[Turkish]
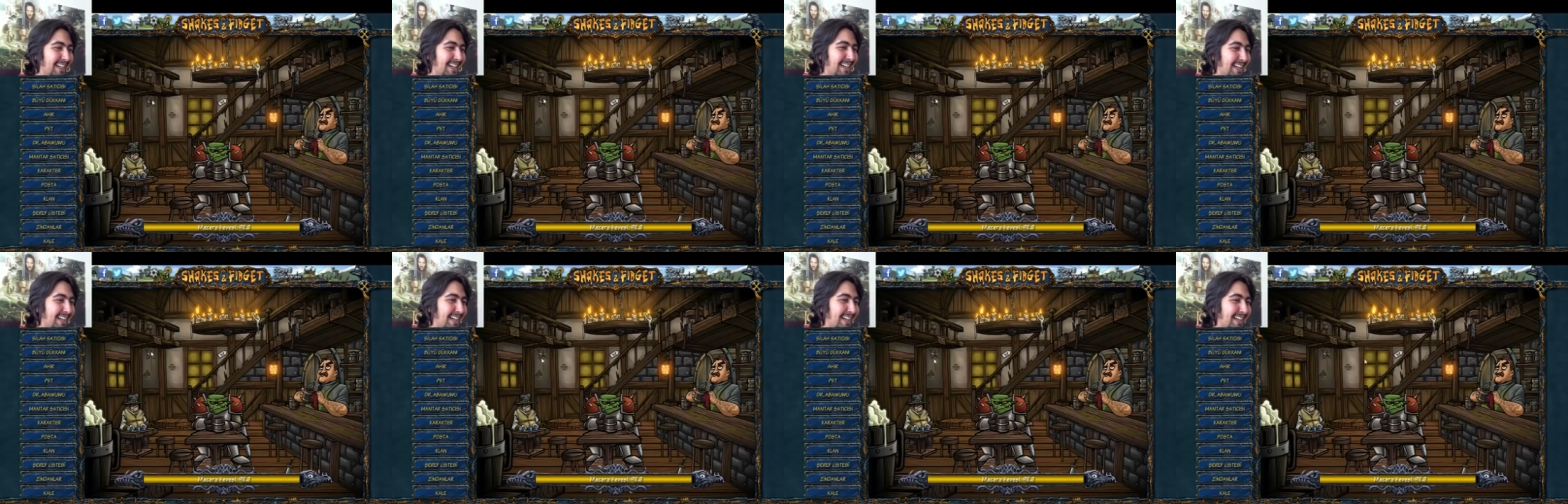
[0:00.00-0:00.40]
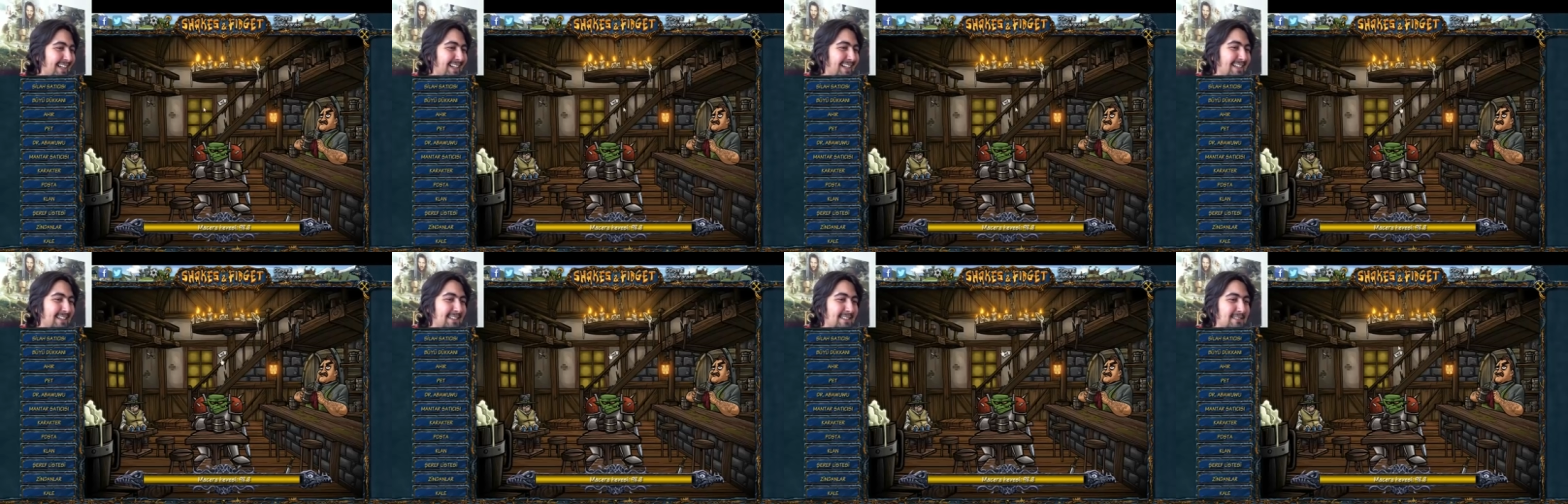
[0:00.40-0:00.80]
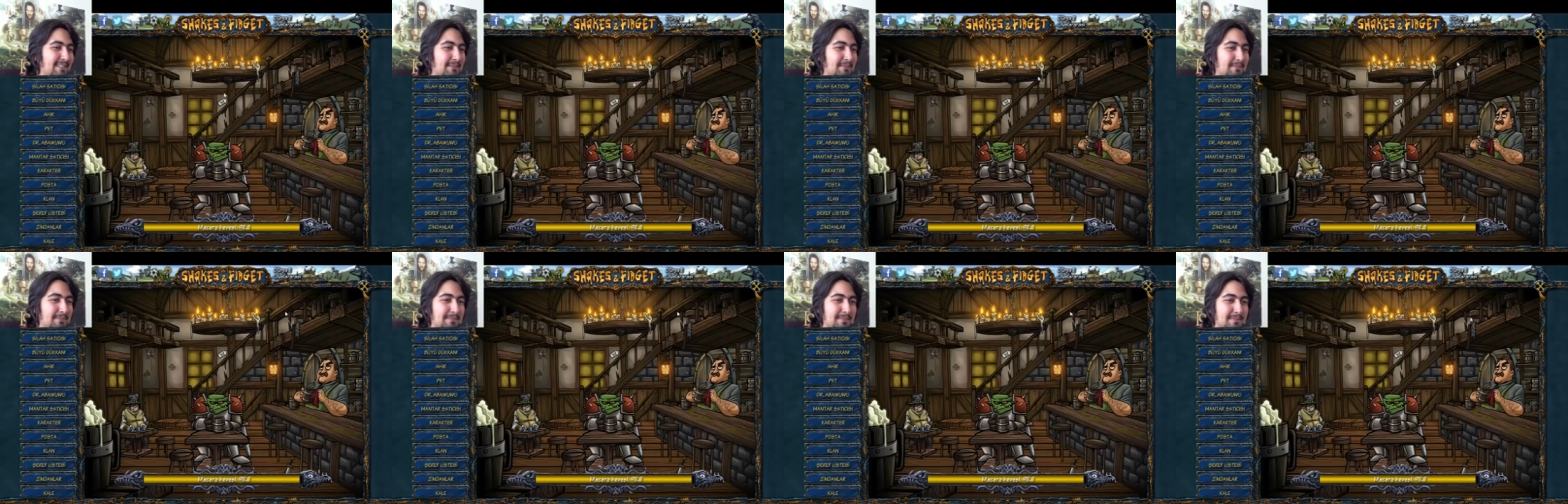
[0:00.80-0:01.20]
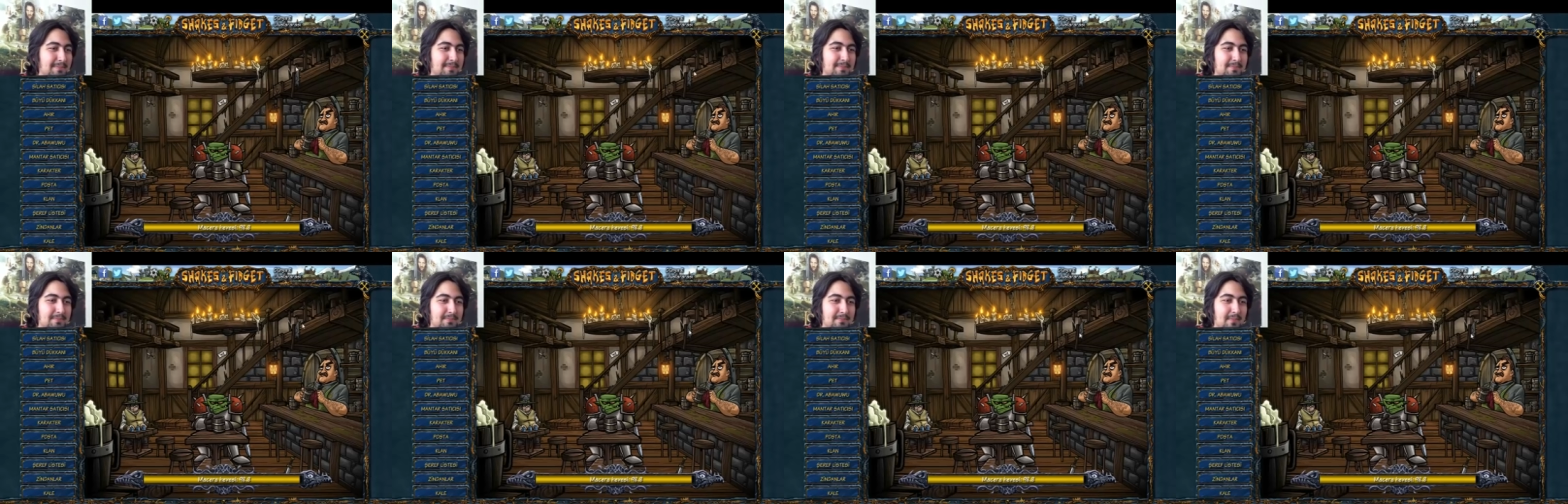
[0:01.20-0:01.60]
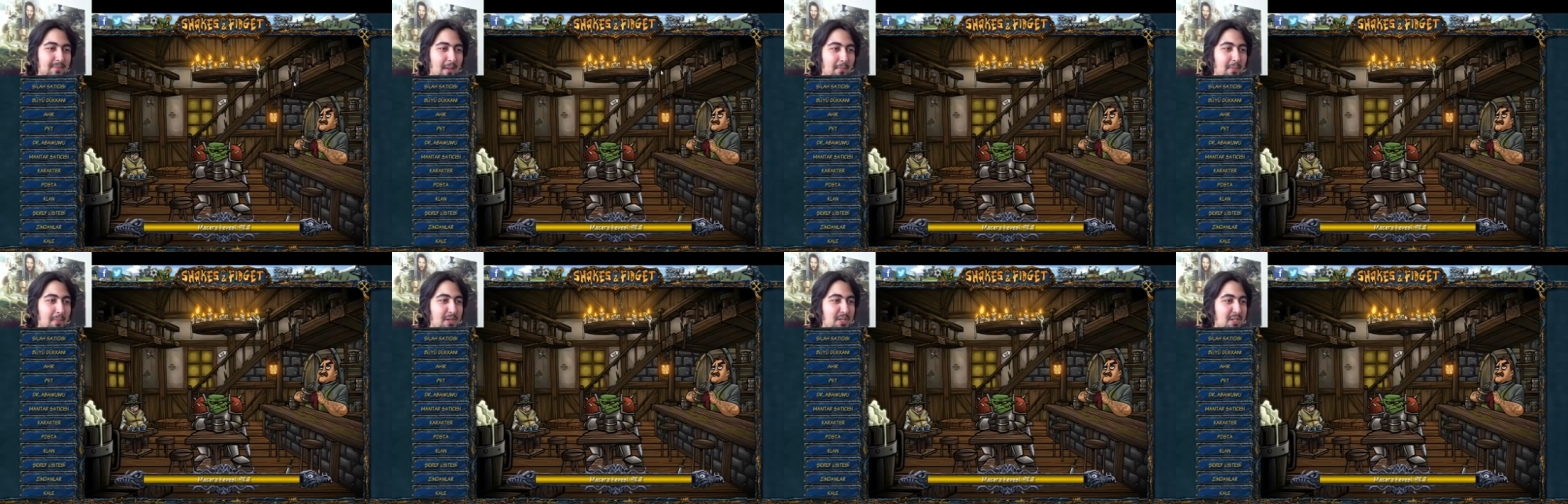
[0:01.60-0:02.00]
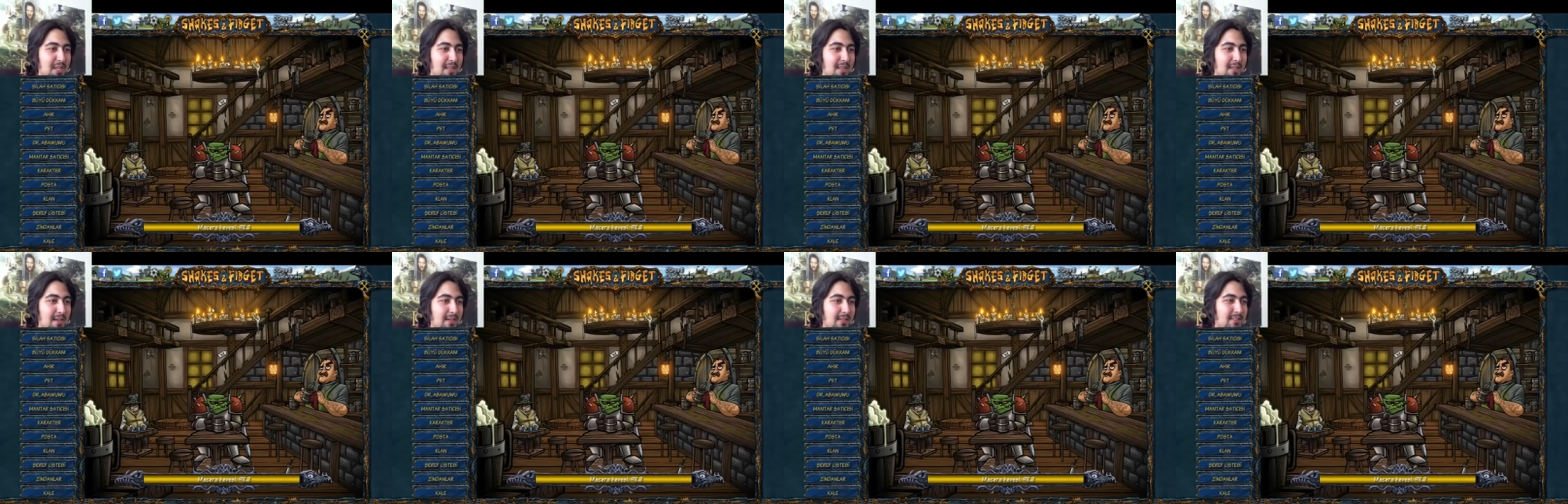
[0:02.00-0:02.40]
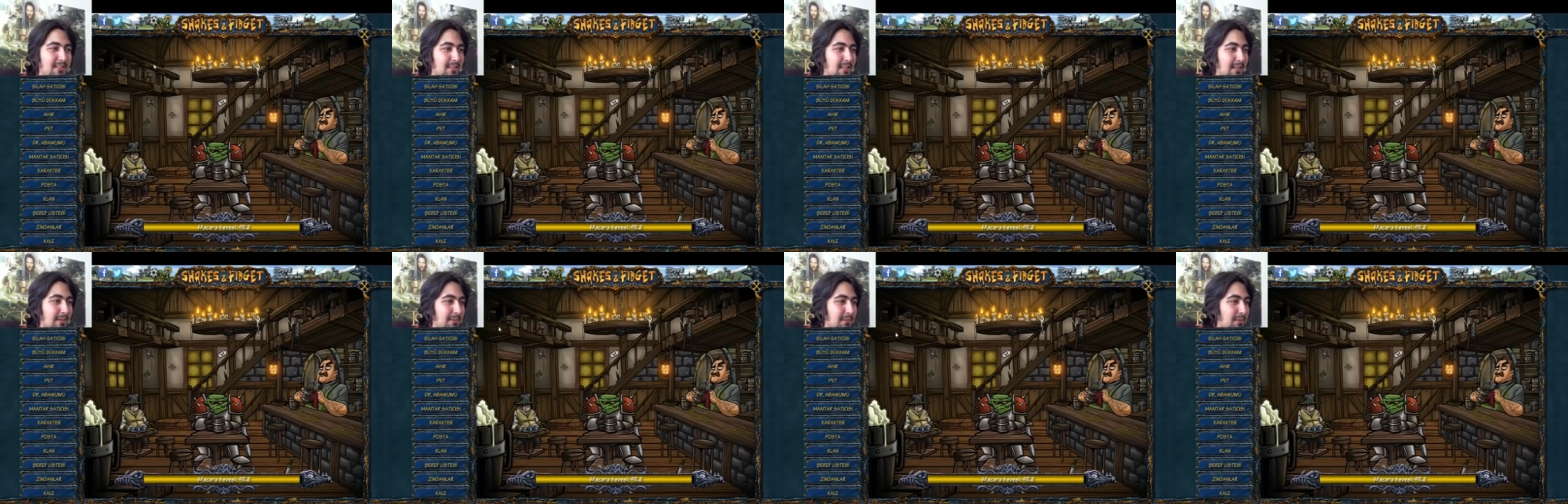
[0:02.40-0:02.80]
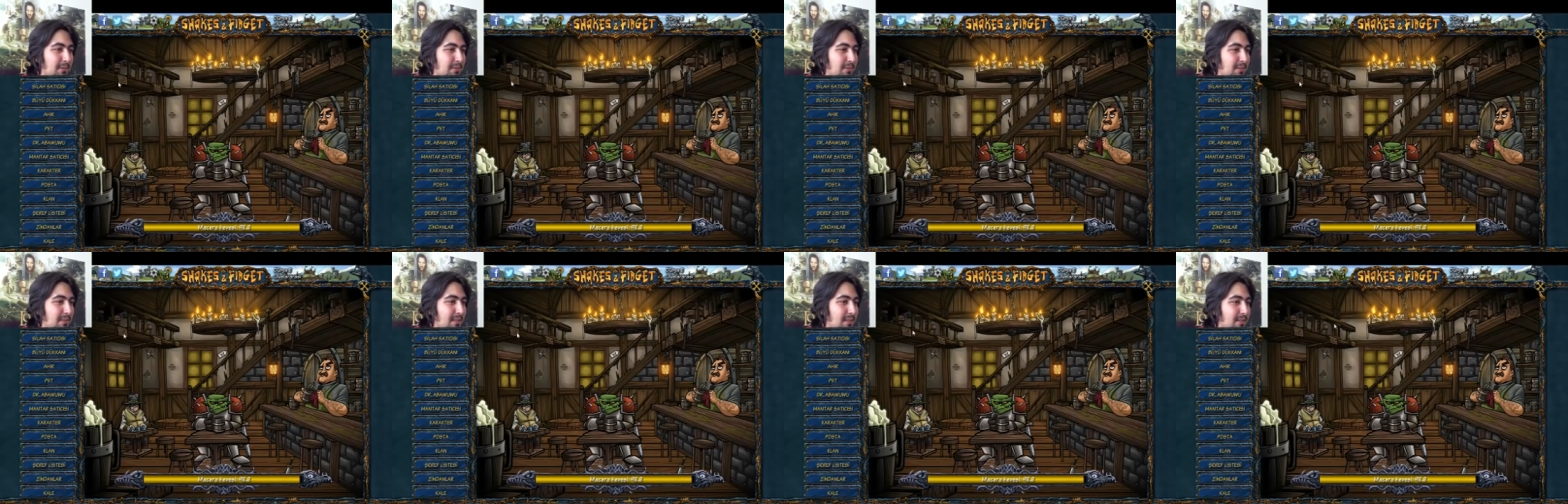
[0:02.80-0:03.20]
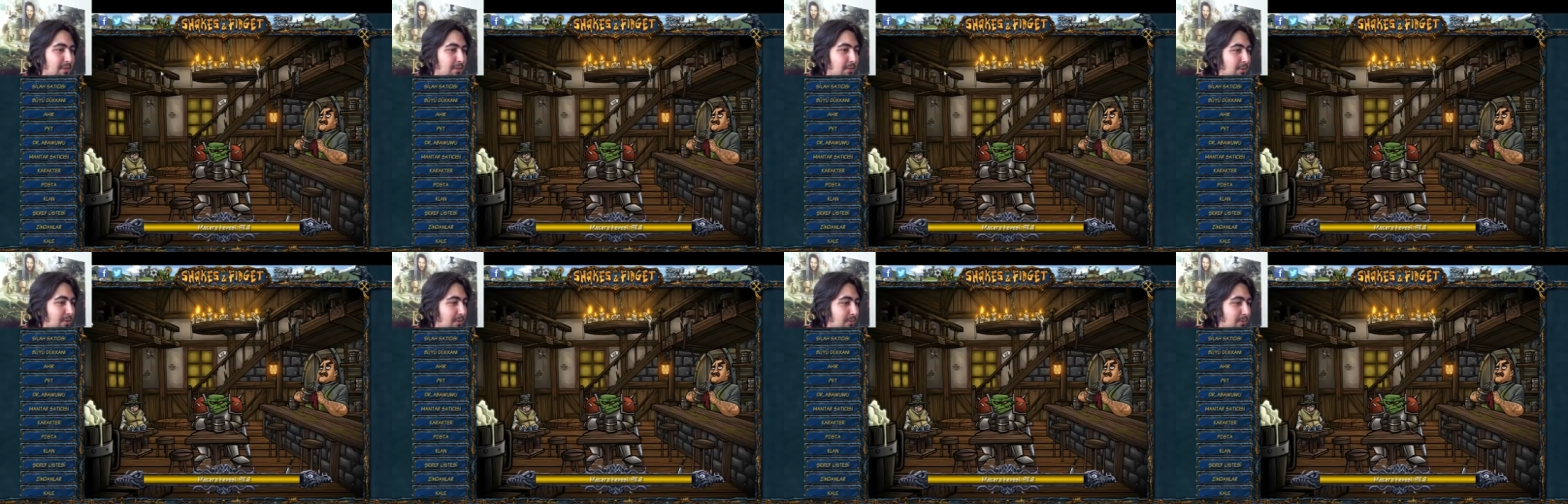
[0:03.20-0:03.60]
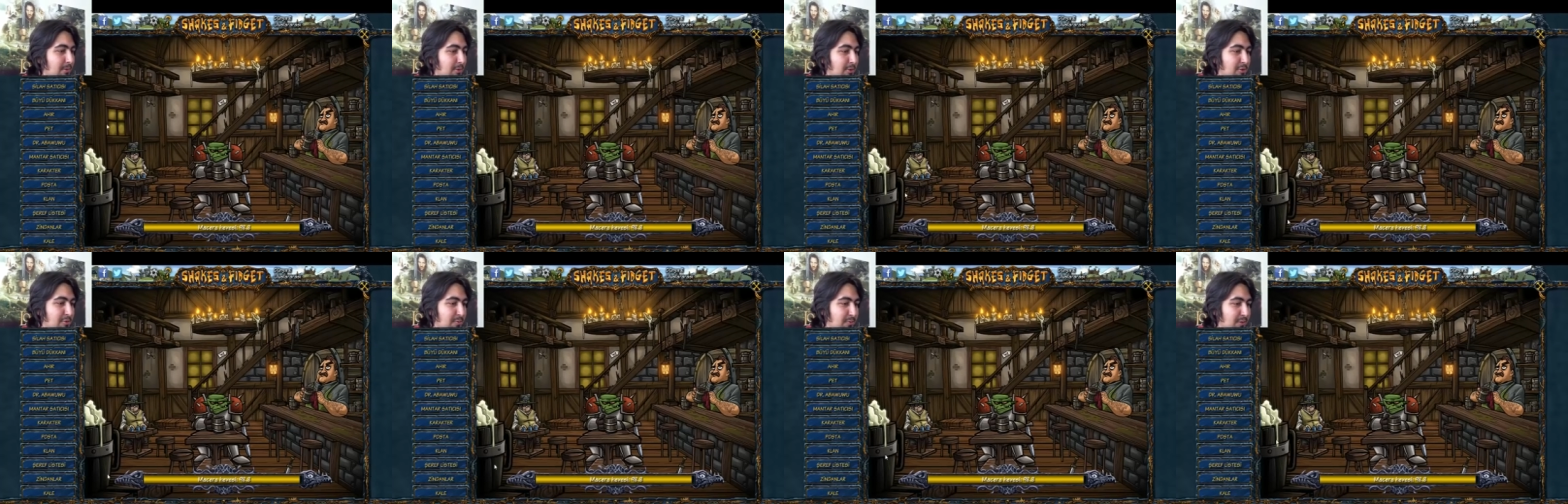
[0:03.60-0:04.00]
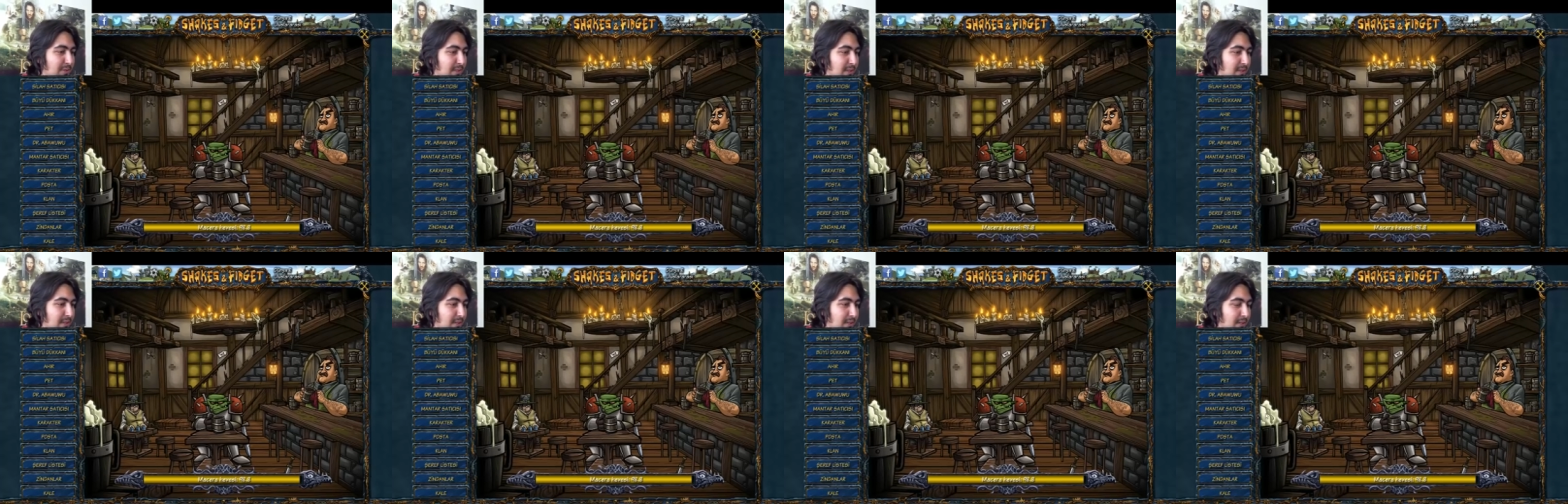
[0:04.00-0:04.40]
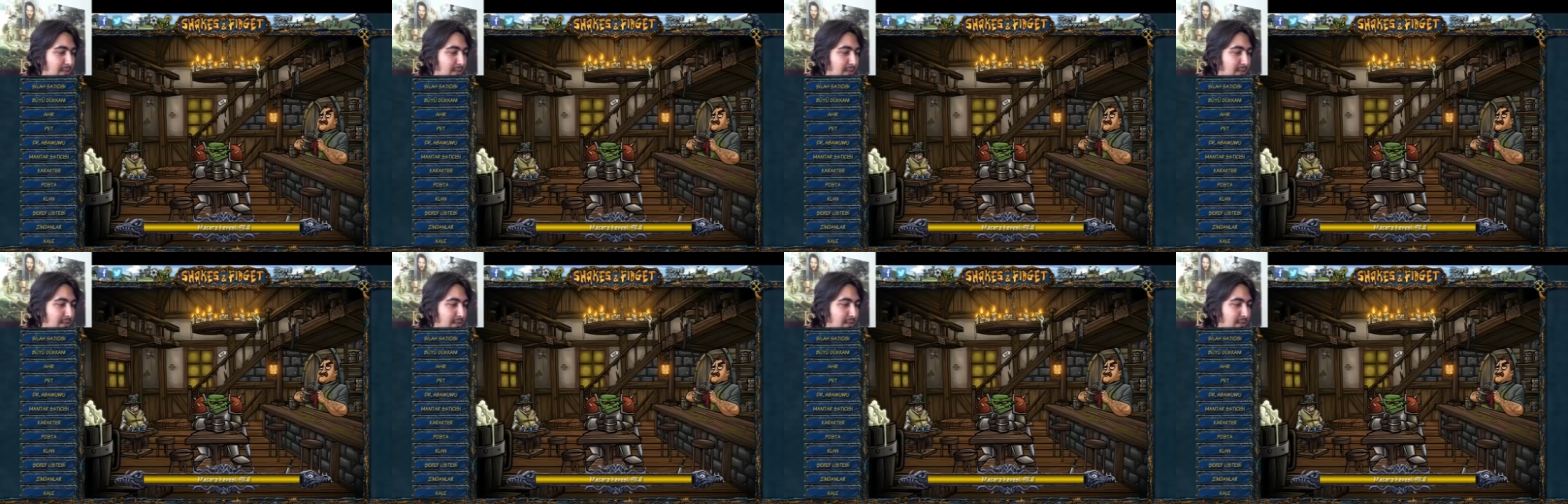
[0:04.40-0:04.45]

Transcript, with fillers: Aa. Başka nelere tıklayabiliyoruz? Neleri görebiliyoruz burada?